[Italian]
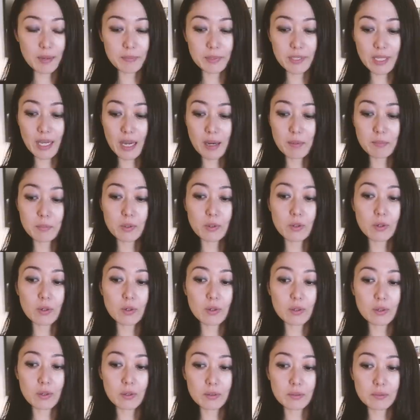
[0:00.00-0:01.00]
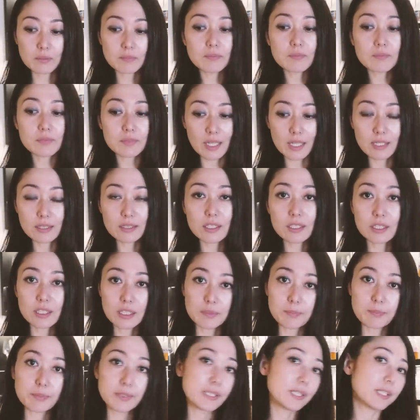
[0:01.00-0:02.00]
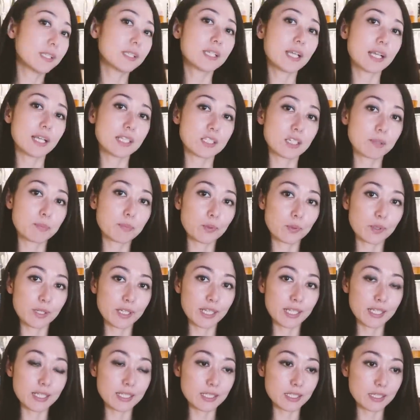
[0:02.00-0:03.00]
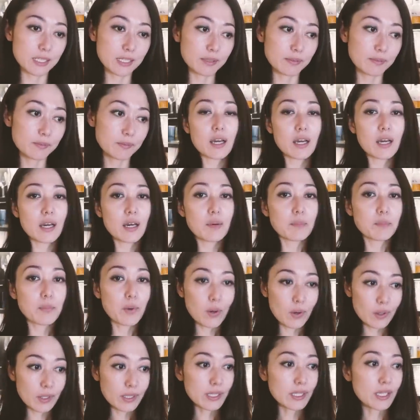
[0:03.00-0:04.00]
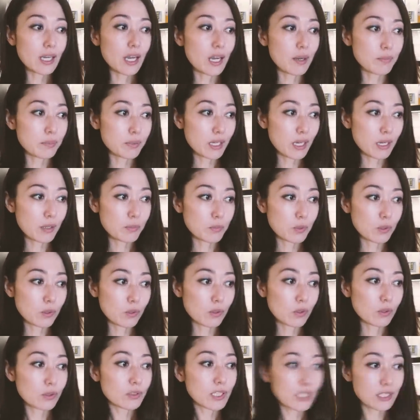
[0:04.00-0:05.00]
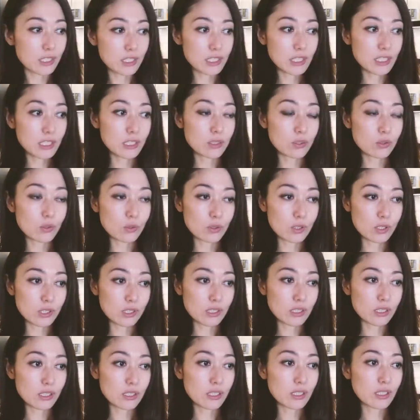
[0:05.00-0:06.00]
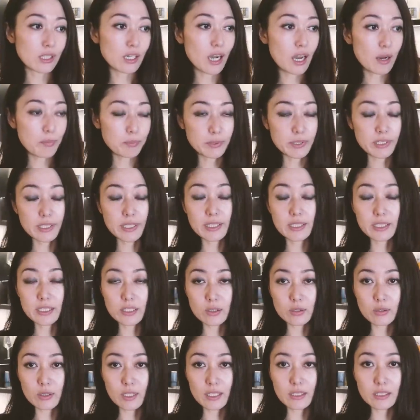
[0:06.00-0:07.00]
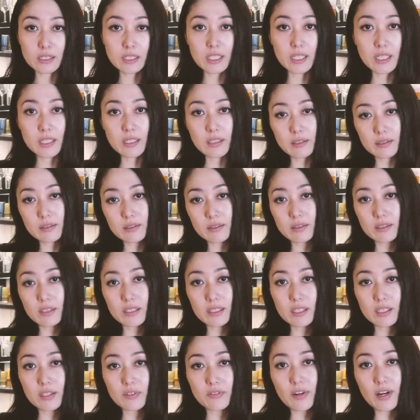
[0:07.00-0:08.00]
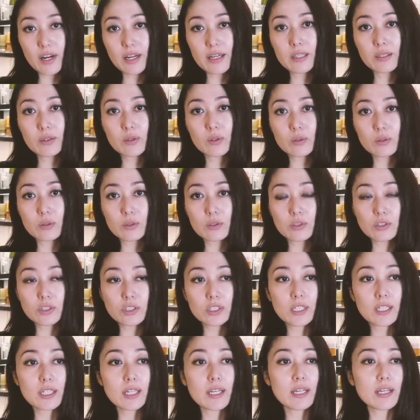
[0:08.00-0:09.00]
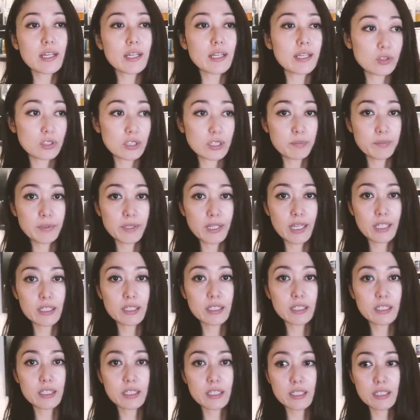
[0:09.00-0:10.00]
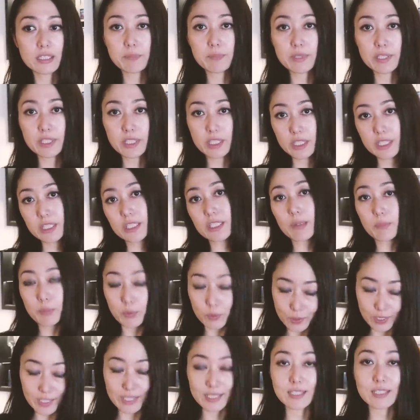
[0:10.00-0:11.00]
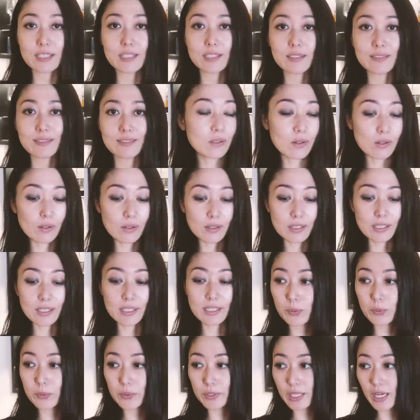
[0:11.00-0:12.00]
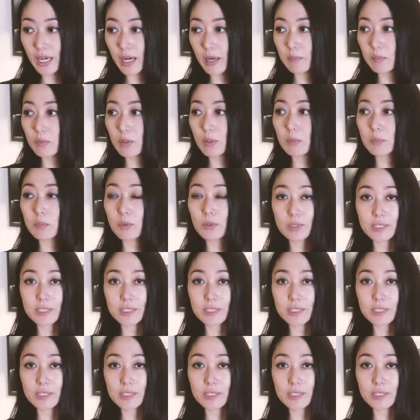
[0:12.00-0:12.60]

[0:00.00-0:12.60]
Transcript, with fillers: abbiamo tanti tipi di tè giapponesi poi abbiamo deciso di aprire il ristorante e fare conoscere i nostri piatti tipici giapponesi. Noi offriamo